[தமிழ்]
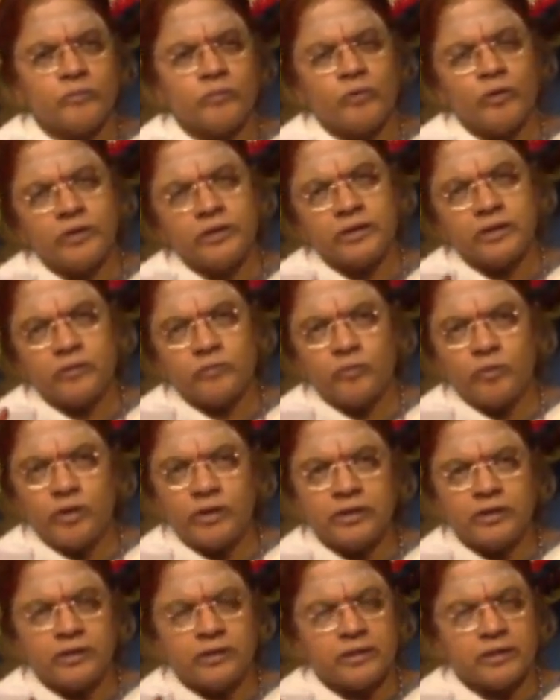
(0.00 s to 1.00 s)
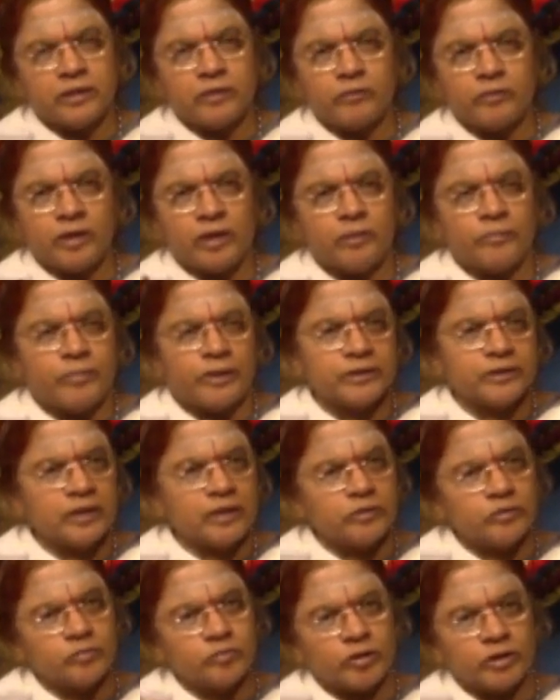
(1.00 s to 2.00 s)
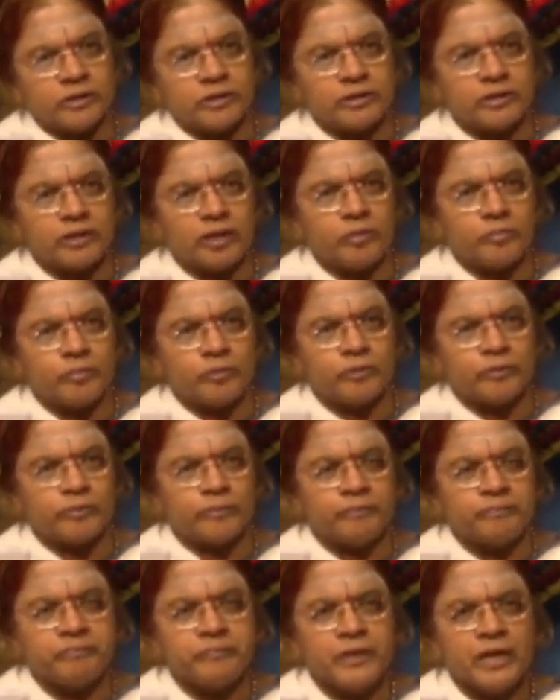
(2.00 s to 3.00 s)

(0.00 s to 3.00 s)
ஓடி ஓடிக்கிட்டு இருக்கிறவங்கள பார்த்தா அது துரத்திக்கிட்டே போகும்